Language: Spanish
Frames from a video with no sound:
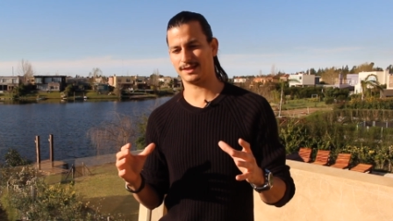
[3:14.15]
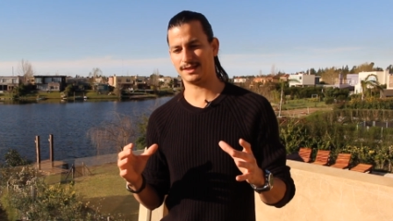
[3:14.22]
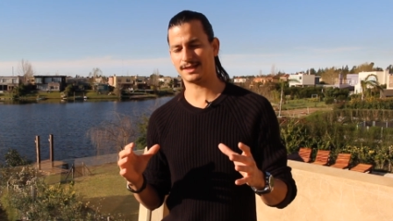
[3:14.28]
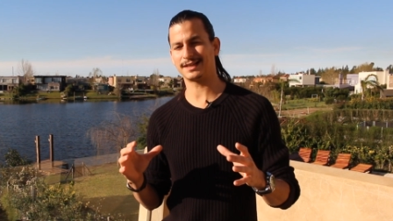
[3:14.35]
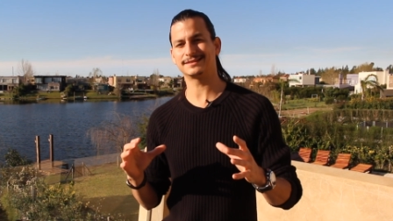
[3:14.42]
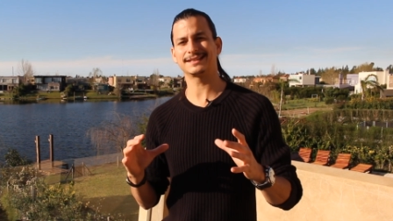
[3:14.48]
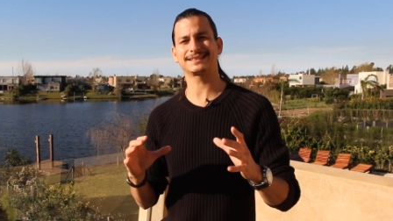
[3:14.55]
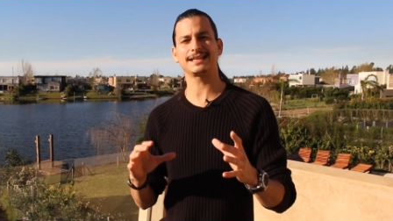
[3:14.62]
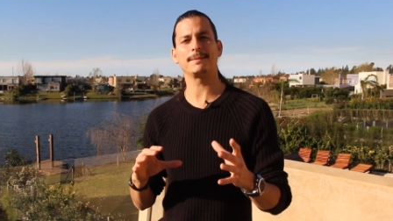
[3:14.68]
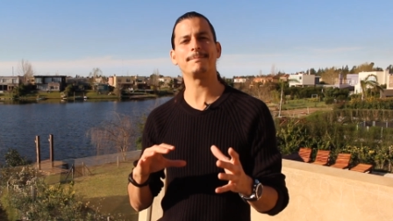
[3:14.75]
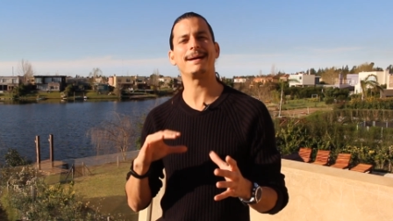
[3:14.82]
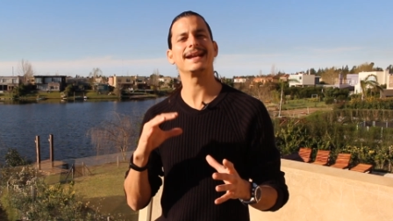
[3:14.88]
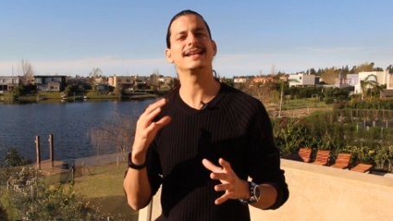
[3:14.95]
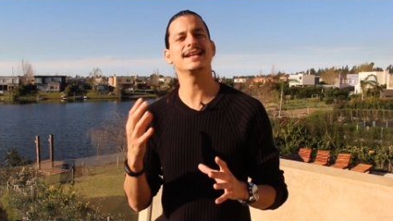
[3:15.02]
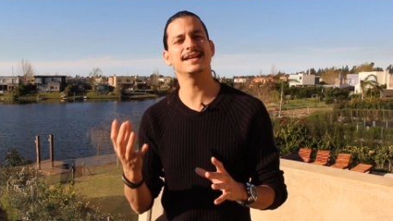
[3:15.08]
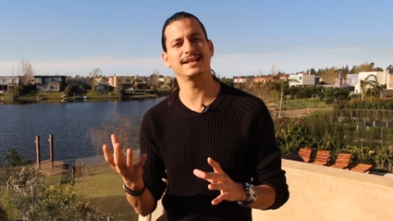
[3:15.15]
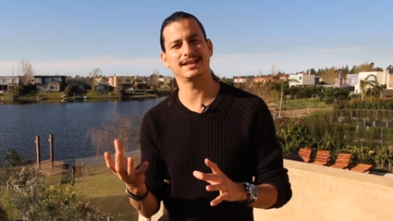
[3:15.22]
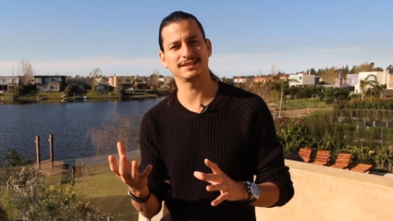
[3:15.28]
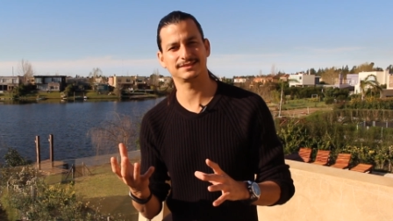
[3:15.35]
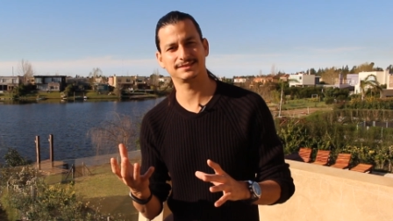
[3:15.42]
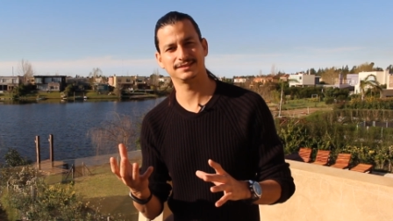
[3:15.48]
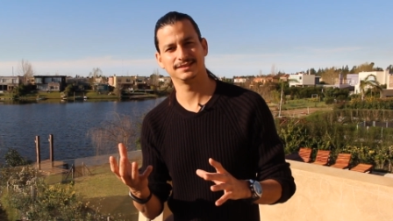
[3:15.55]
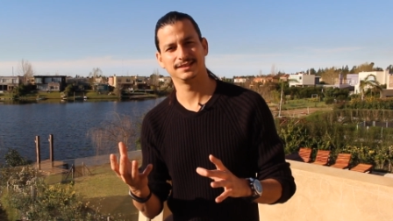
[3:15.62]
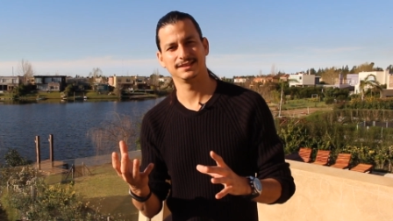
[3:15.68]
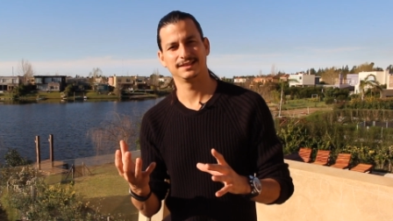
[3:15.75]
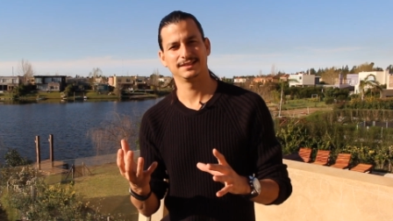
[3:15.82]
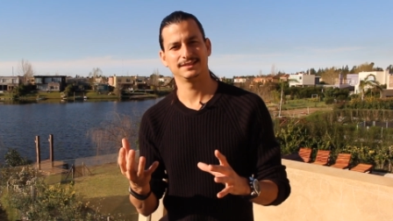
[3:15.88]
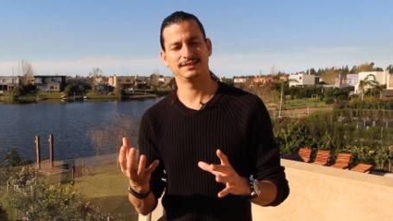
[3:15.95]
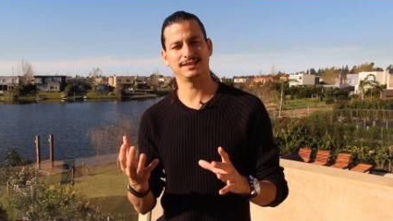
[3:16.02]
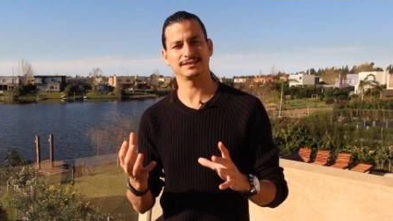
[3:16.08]
es que hay ciertas maneras
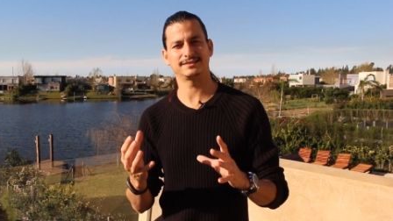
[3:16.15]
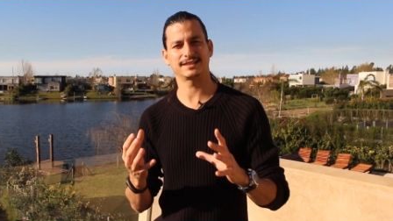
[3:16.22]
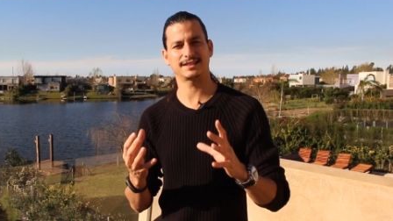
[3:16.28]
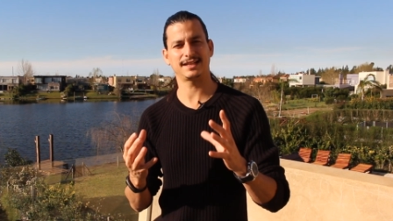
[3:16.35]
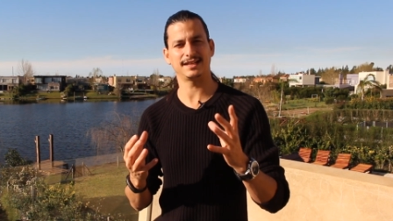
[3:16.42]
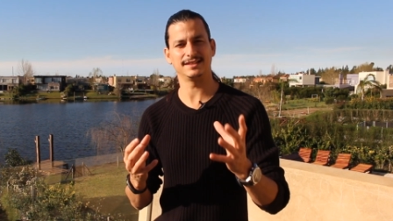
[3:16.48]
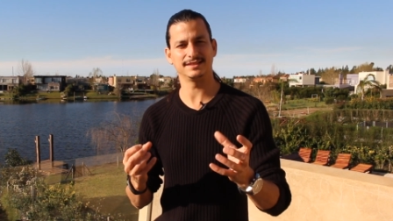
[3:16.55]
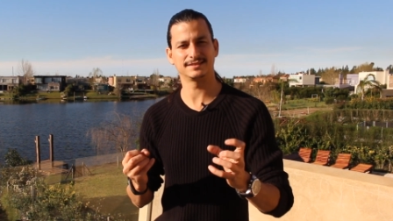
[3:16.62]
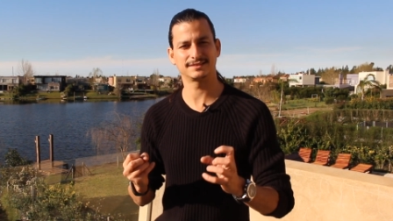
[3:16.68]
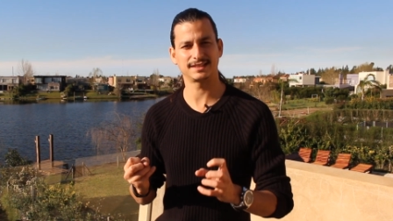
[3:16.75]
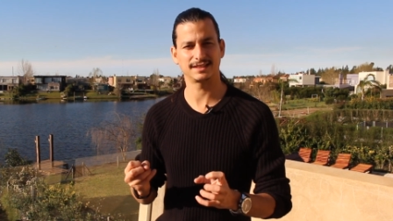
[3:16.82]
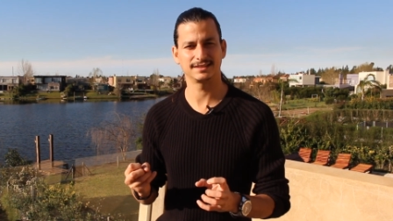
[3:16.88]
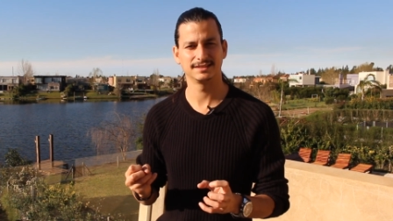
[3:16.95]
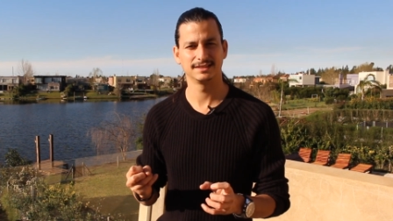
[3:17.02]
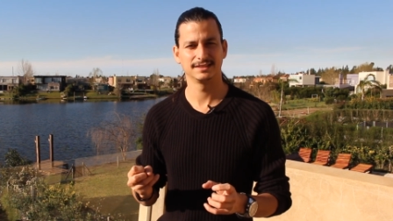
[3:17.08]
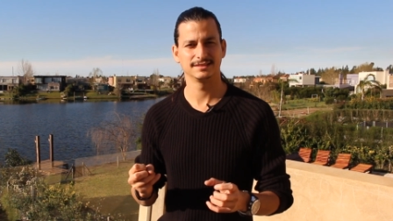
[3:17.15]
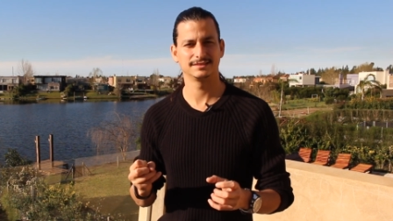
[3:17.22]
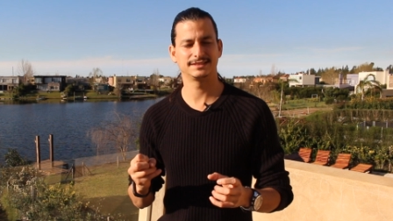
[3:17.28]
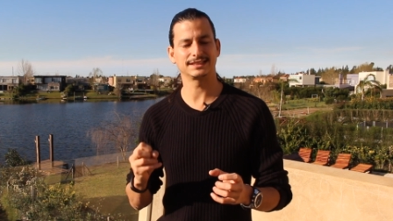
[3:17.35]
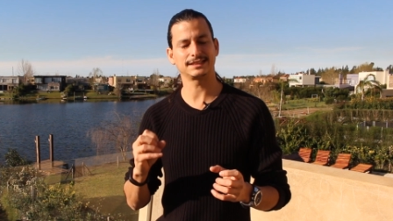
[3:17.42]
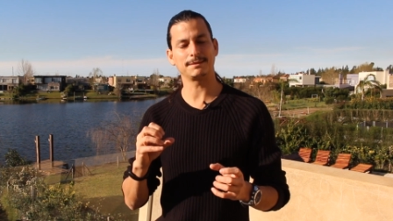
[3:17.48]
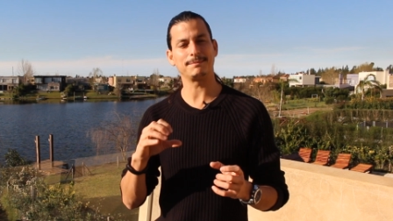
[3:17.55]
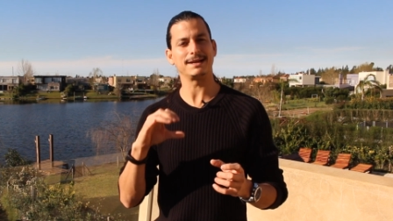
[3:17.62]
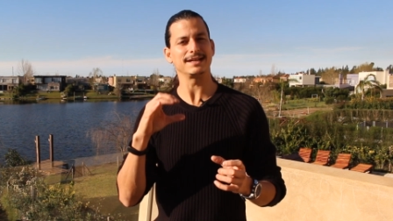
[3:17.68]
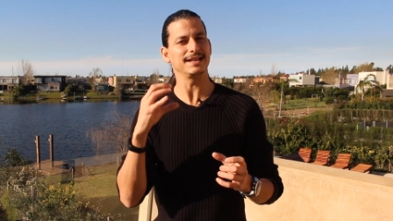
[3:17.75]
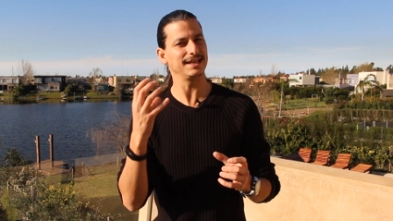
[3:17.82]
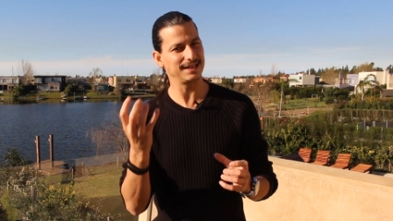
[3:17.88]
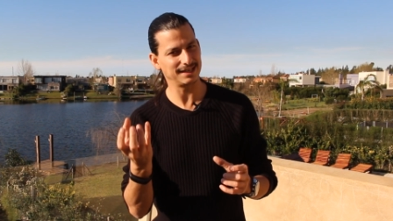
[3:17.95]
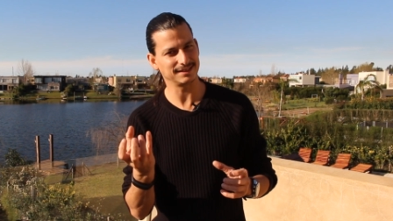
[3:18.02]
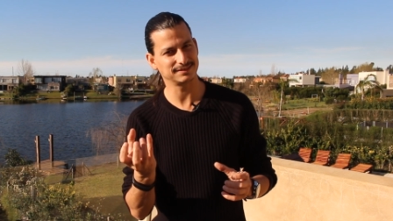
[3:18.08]
de hacer la lista, ciertas
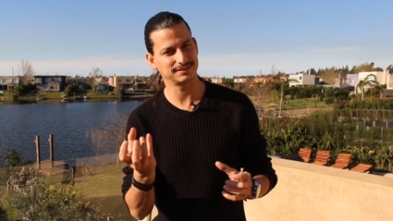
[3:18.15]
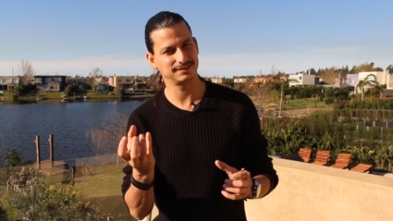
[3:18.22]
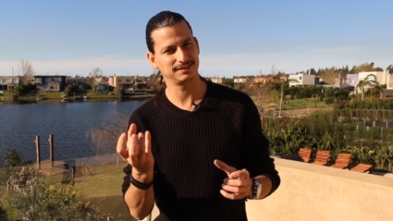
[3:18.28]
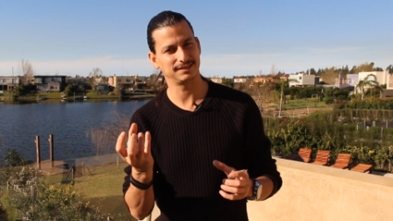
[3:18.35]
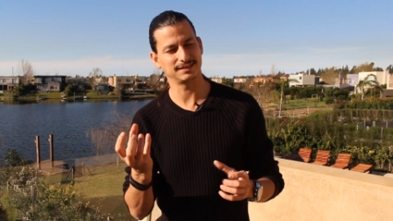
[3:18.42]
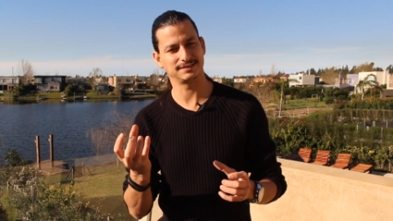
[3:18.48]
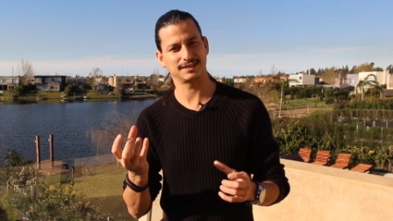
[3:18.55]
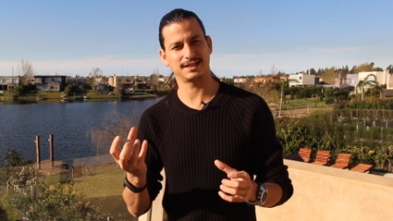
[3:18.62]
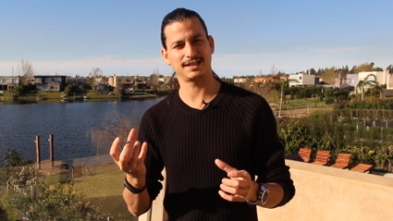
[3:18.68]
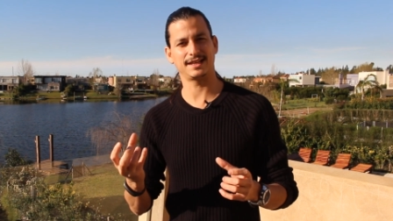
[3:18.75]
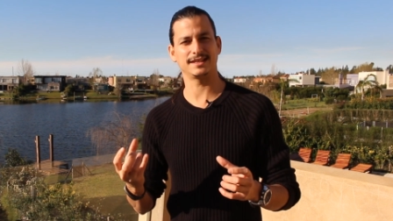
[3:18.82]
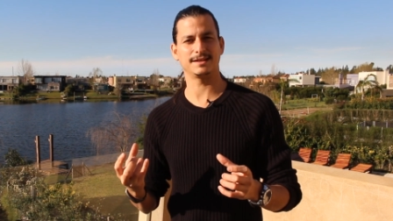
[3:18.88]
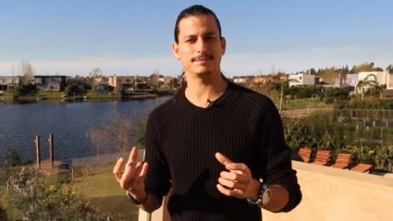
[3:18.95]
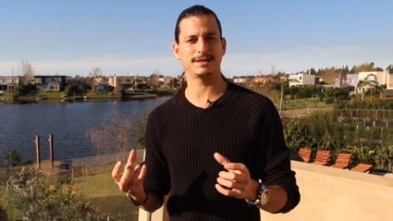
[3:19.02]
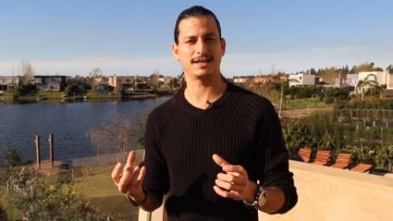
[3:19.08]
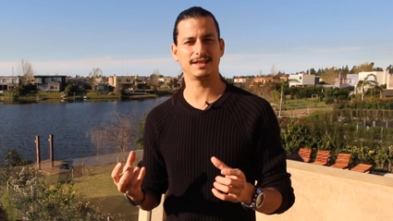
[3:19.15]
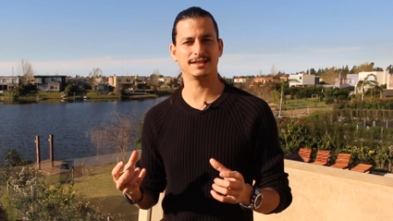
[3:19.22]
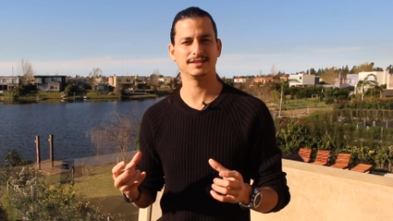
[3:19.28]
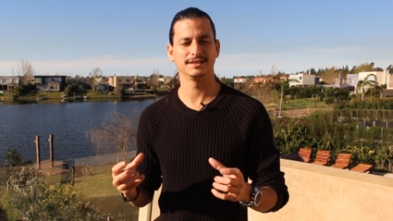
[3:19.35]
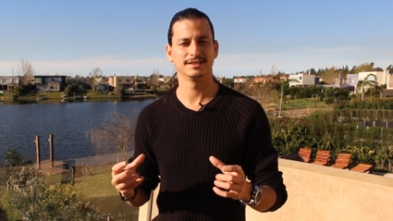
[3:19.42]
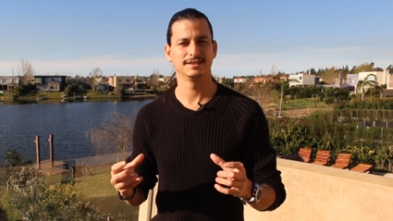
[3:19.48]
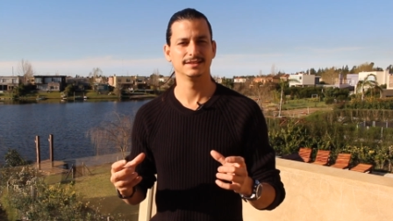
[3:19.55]
maneras de hacer la llamada,